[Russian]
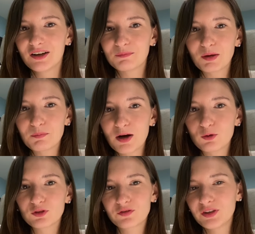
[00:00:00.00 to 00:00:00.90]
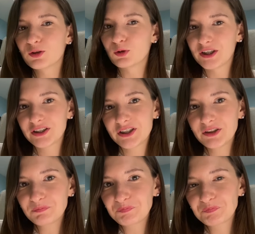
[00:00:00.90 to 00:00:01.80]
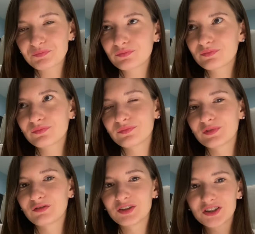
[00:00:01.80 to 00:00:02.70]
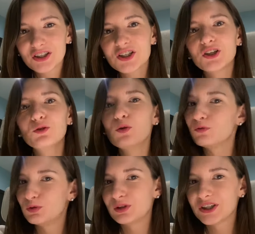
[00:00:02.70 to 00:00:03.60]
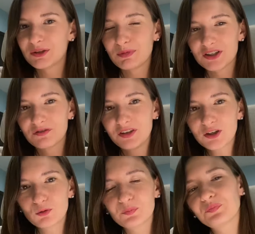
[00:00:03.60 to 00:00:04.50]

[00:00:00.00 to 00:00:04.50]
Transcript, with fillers: попал в сферу IT, в достаточно новую для себя сферу.